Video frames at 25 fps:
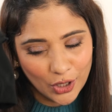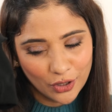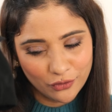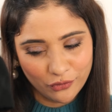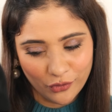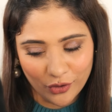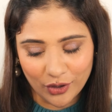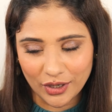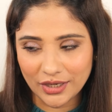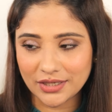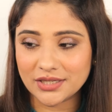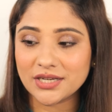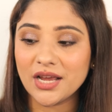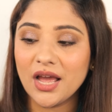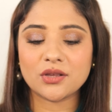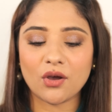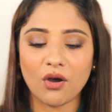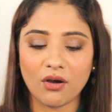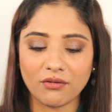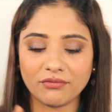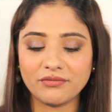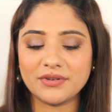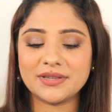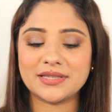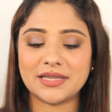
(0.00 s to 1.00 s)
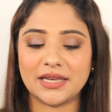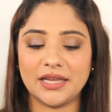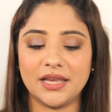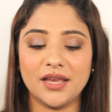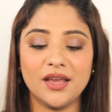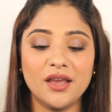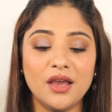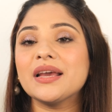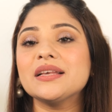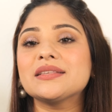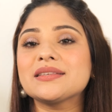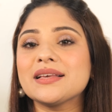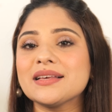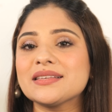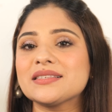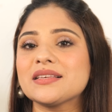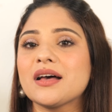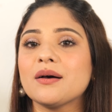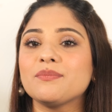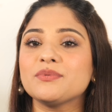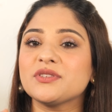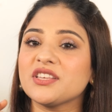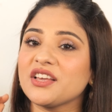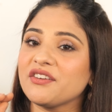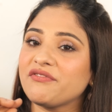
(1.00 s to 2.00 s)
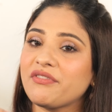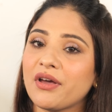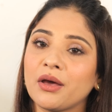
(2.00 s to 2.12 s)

गो फॉर इट ऑब्वियसली प्राइस के हिसाब से